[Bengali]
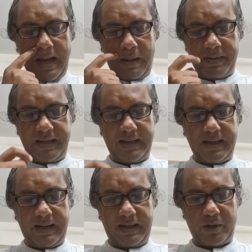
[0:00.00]
আমি
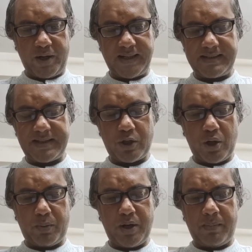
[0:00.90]
রয়টার্সের
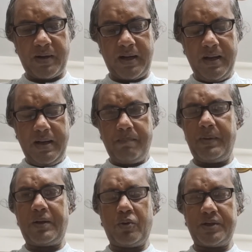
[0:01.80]
খবর আমরা
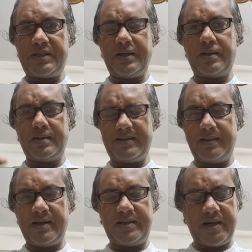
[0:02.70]
পিক করেছি
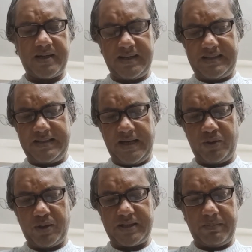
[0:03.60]
সিনিয়র জার্নালিস্ট
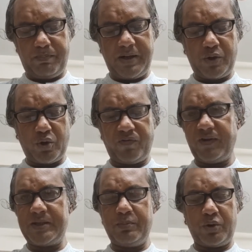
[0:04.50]
জাহিদুল হাসান পিন্টুর
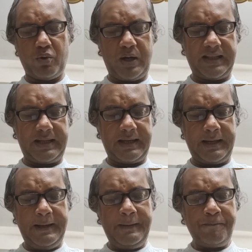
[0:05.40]
ফেসবুক ওয়াল
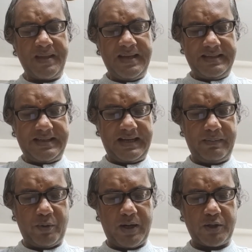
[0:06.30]
থেকে যেখানে
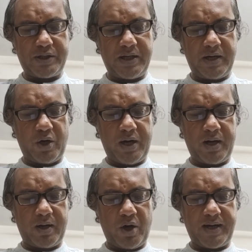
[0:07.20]
বলা হচ্ছে
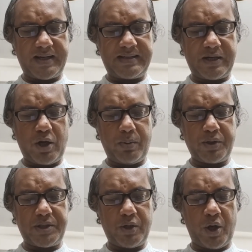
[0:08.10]
রয়টার্সের খবর
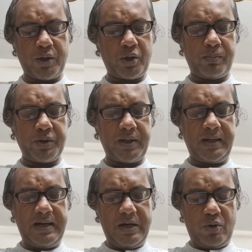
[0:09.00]
হচ্ছে নরেন্দ্র মোদীর
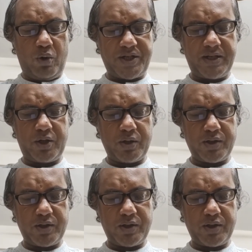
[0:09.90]
ওয়াশিংটন